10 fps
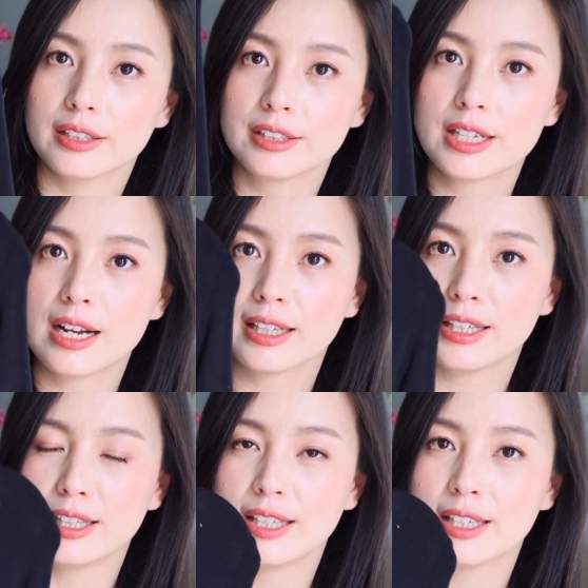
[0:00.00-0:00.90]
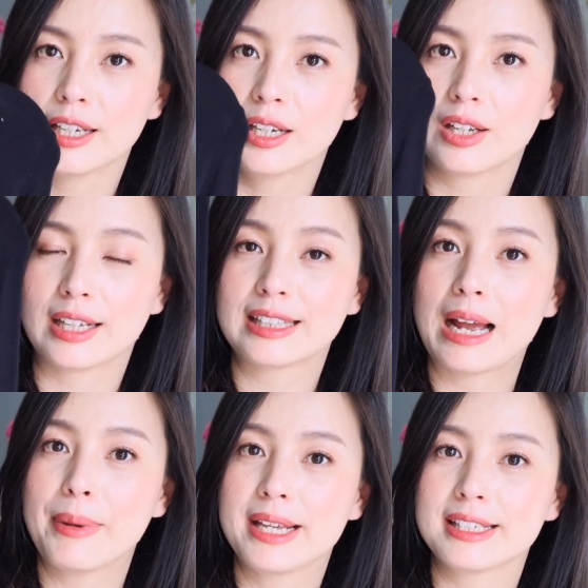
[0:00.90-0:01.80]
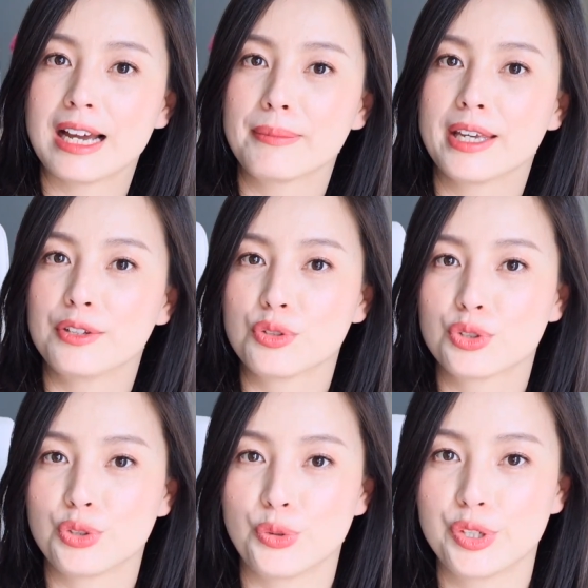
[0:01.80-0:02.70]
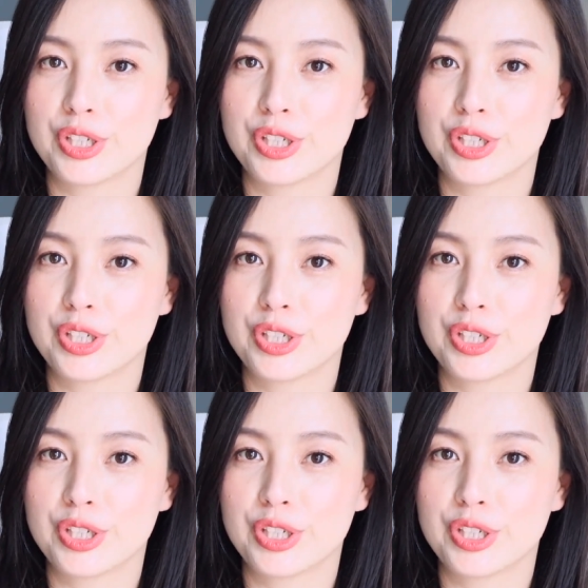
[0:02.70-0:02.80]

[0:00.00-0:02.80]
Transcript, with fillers: 上衣来搭配下面就是有一